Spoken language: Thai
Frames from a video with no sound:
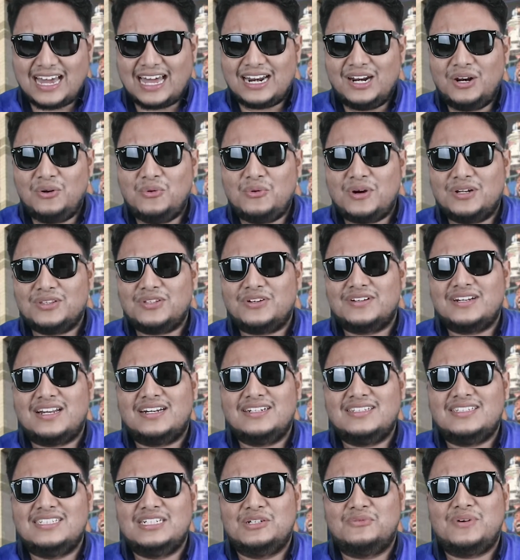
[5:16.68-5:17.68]
กั้นรั้วตอน
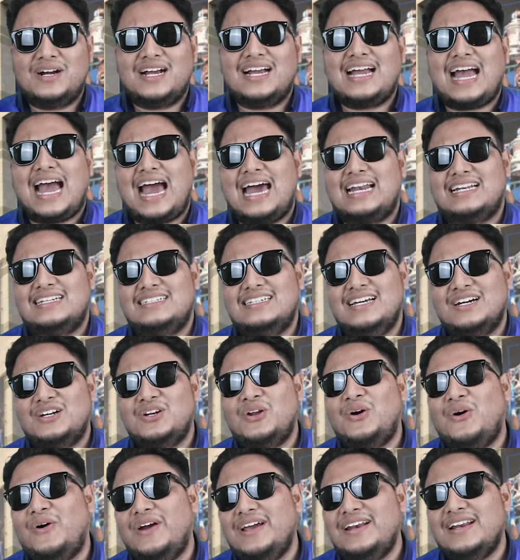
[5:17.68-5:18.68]
นั้นถือว่ากาดยัง
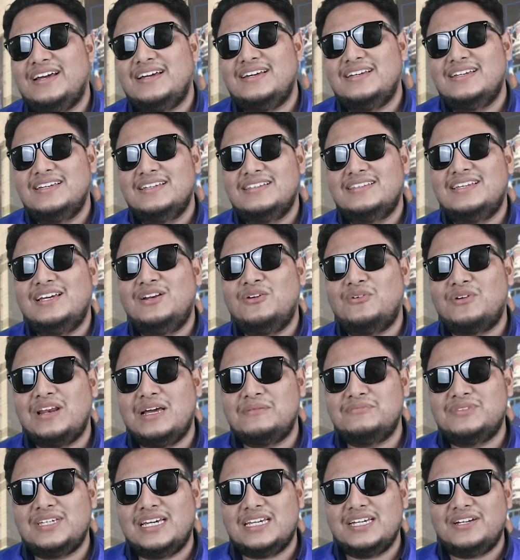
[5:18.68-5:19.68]
น้อยนะที่โรง
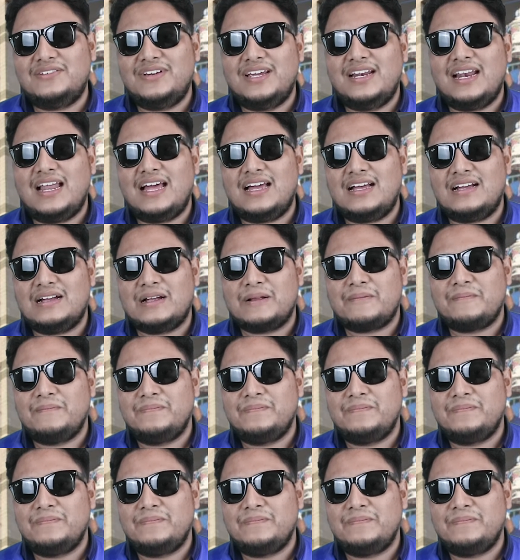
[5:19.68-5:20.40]
แรม แชงกรีล่า